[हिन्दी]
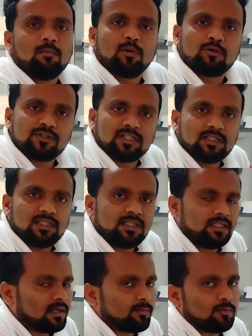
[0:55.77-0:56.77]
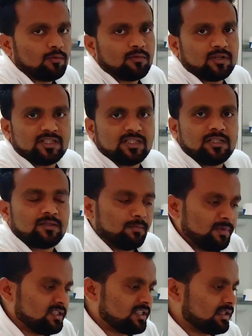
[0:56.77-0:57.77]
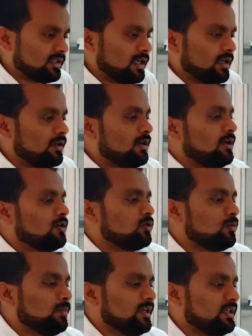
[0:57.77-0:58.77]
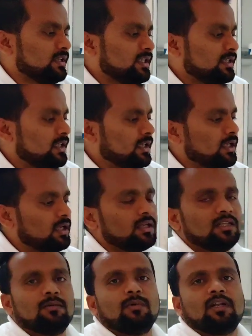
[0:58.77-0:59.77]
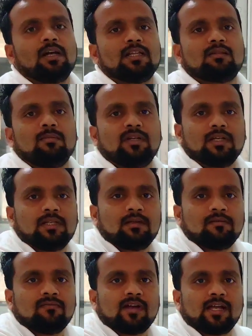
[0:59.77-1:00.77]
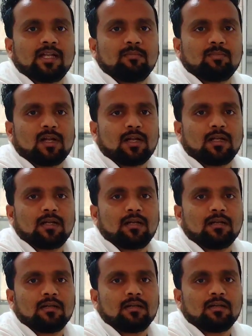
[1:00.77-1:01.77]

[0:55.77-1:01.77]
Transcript: बहुत जल्दी ही आपको रिजल्ट मिल जाता है तो मैं ये देखिए ये मेरे हाथ में है ये फायर प्लांट